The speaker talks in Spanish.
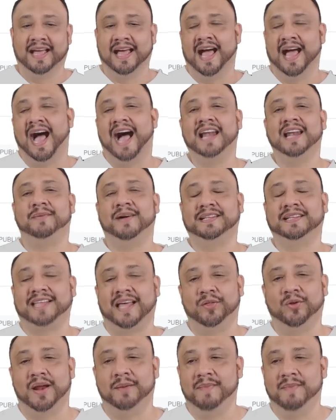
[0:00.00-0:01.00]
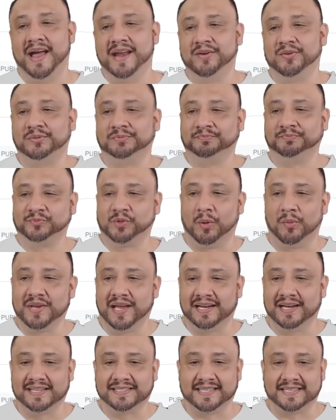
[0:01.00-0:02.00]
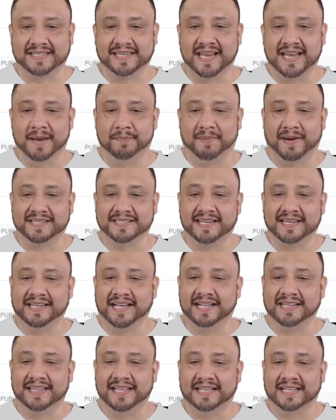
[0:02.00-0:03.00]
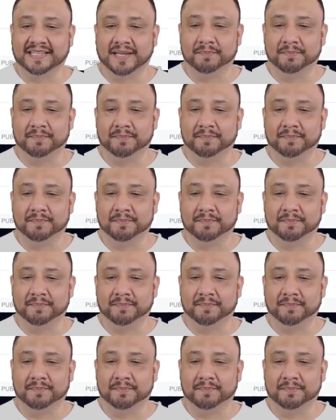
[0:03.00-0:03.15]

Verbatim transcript: Ha levantado la mano, como ya les decía, para ser candidata